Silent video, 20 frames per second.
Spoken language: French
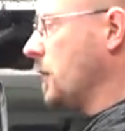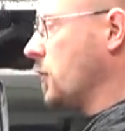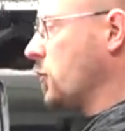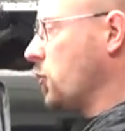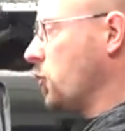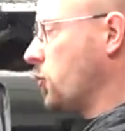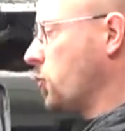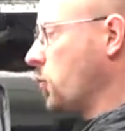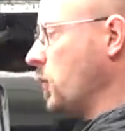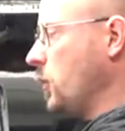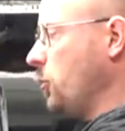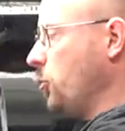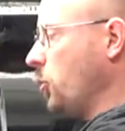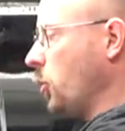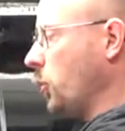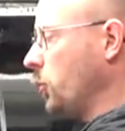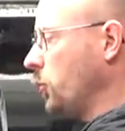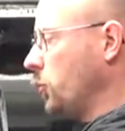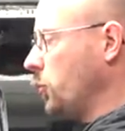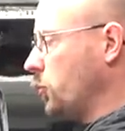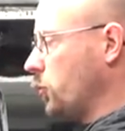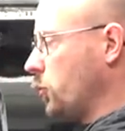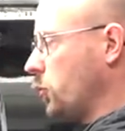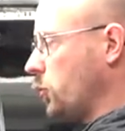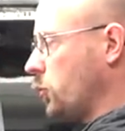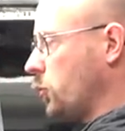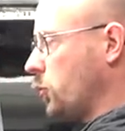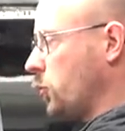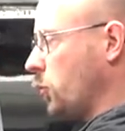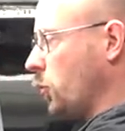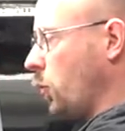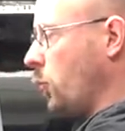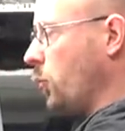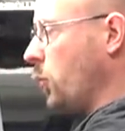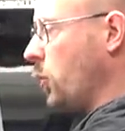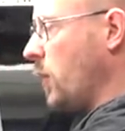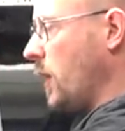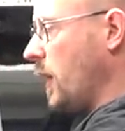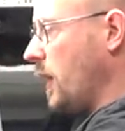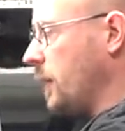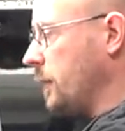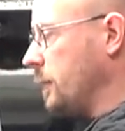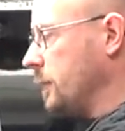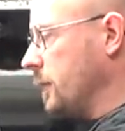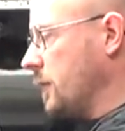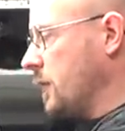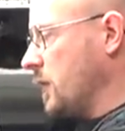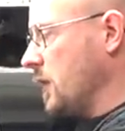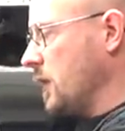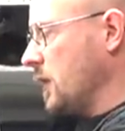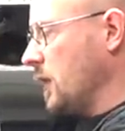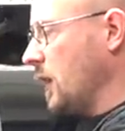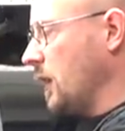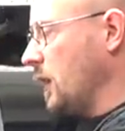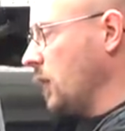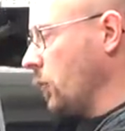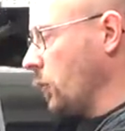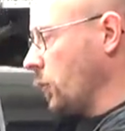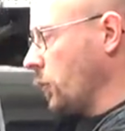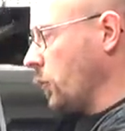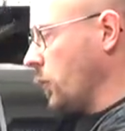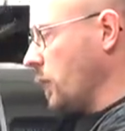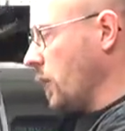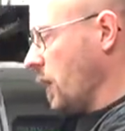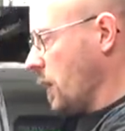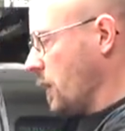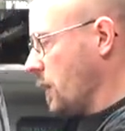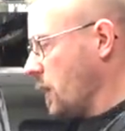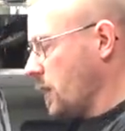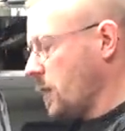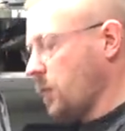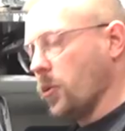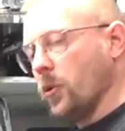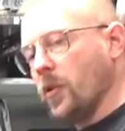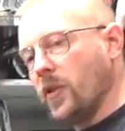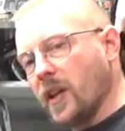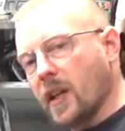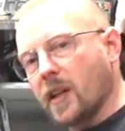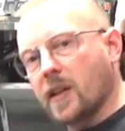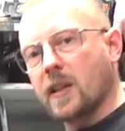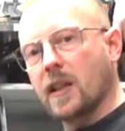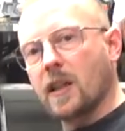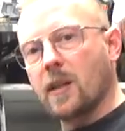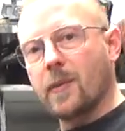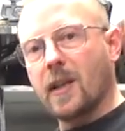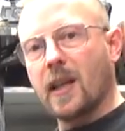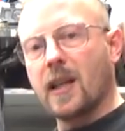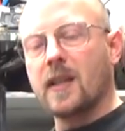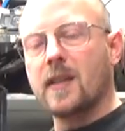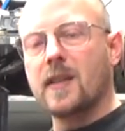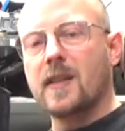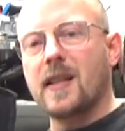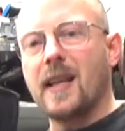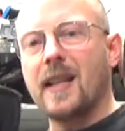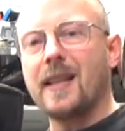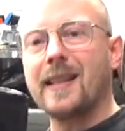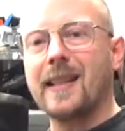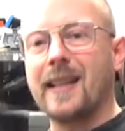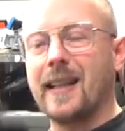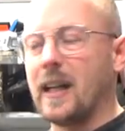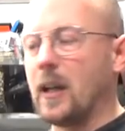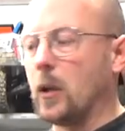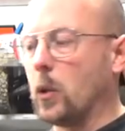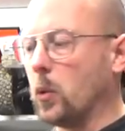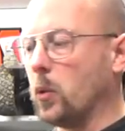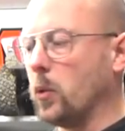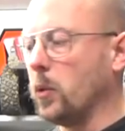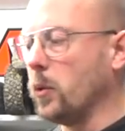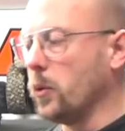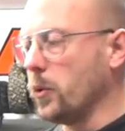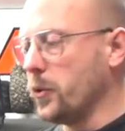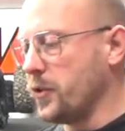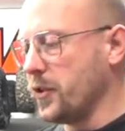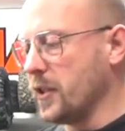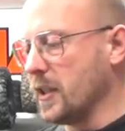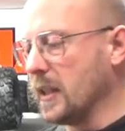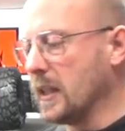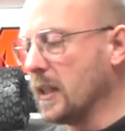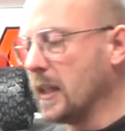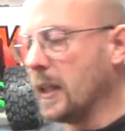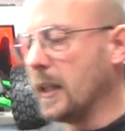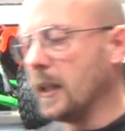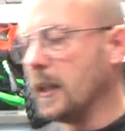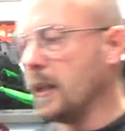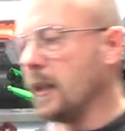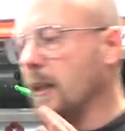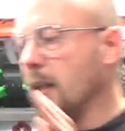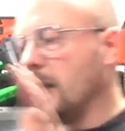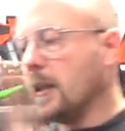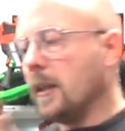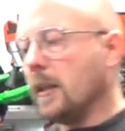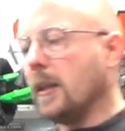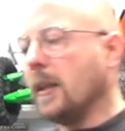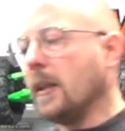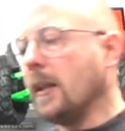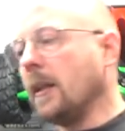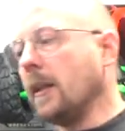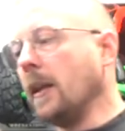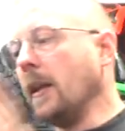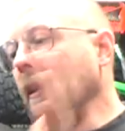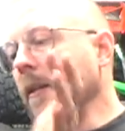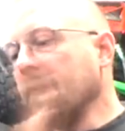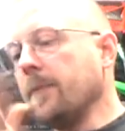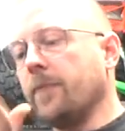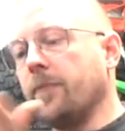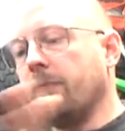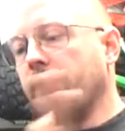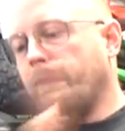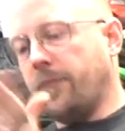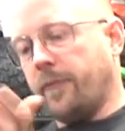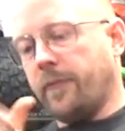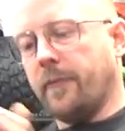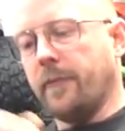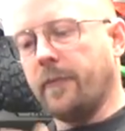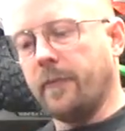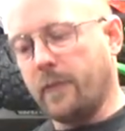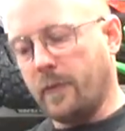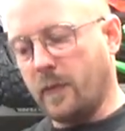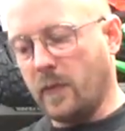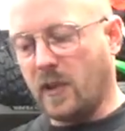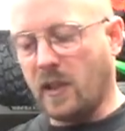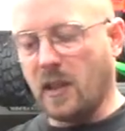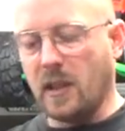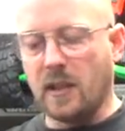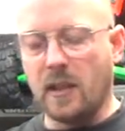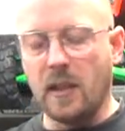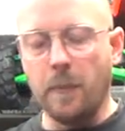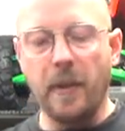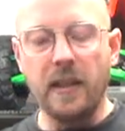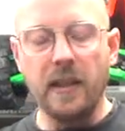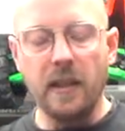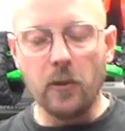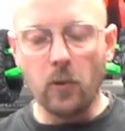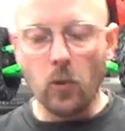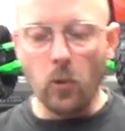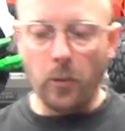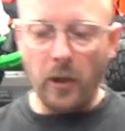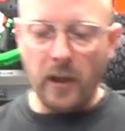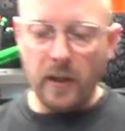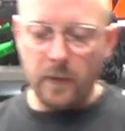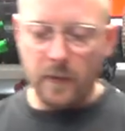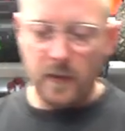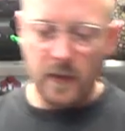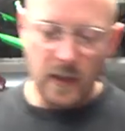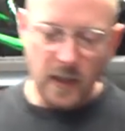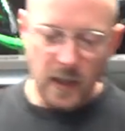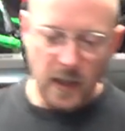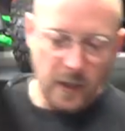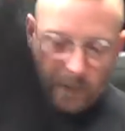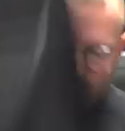Je suis pour une tombola signée Tonton Alsace Baudière mecs, 7 carreaux aussi. Hein c'est pas de la daube, hein. c'est...